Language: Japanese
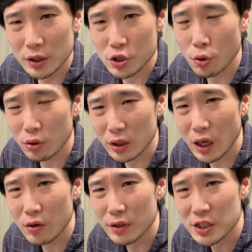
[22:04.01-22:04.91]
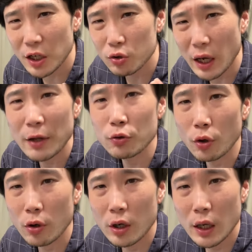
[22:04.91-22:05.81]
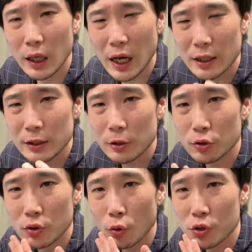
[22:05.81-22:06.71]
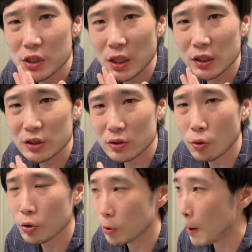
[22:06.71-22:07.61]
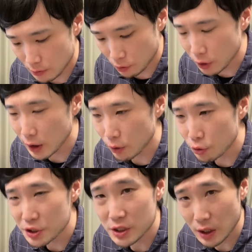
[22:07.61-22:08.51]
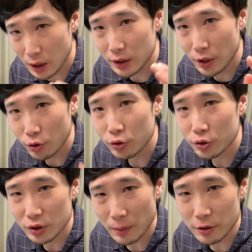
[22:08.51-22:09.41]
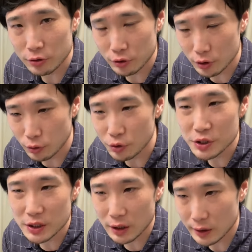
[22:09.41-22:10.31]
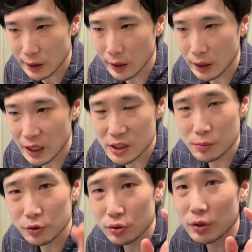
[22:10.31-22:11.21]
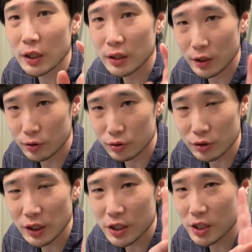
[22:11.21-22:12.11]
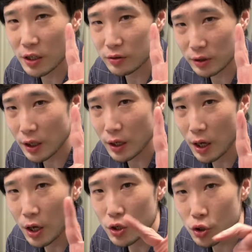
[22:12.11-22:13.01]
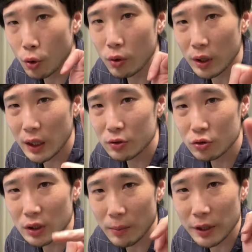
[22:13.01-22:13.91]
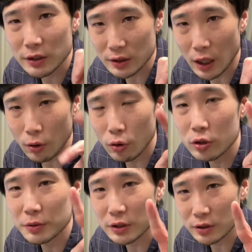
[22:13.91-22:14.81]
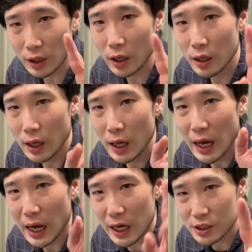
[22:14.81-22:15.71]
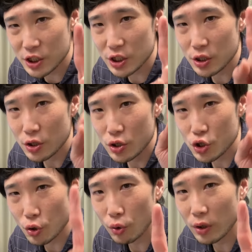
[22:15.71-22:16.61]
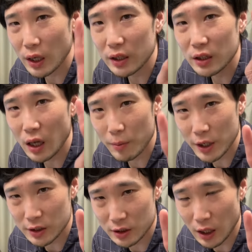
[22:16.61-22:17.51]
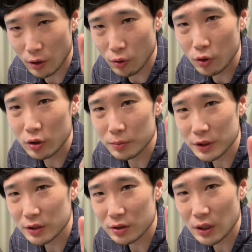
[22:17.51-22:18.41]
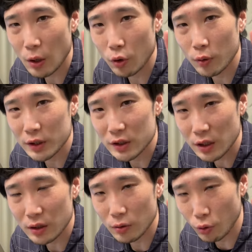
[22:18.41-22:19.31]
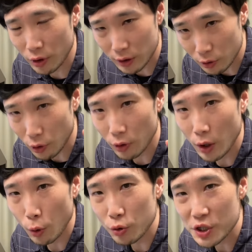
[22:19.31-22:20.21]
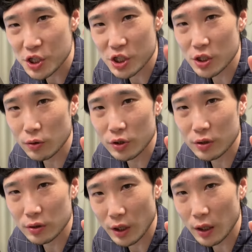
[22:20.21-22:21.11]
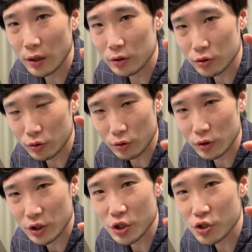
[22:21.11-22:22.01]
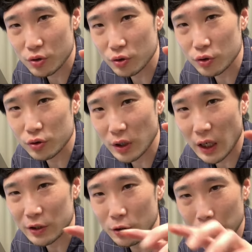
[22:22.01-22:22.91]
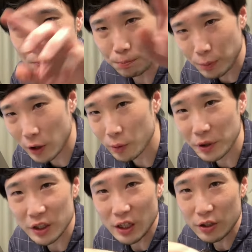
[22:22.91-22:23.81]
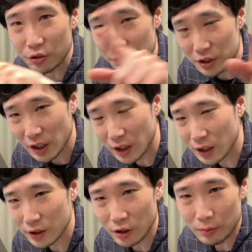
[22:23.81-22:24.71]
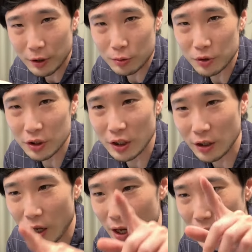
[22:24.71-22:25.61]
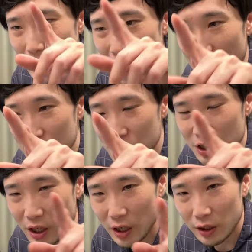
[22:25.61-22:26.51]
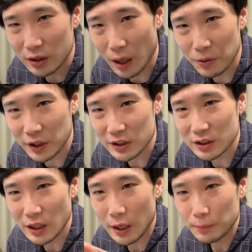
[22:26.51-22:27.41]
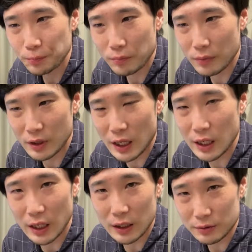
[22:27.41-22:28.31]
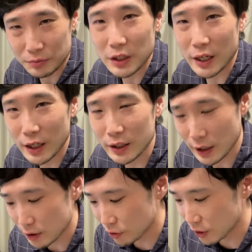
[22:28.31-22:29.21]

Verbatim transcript: だ食感はちゃんとあんのよ。噛んだ時の美味しさがすごいの。俺、美味しさ、ね、料理を食べる時の美味しさって、味もそうなんだけど、それだけじゃなくて、食感と食べやすさ。この3つね。味、食感、食べやすさ。この3つが俺はぜ、俺の美味しいのね、その基準というか、そのバロメーターなのね。三角形のバロメーターで、味、食べやすさ、なんか、みたいなね。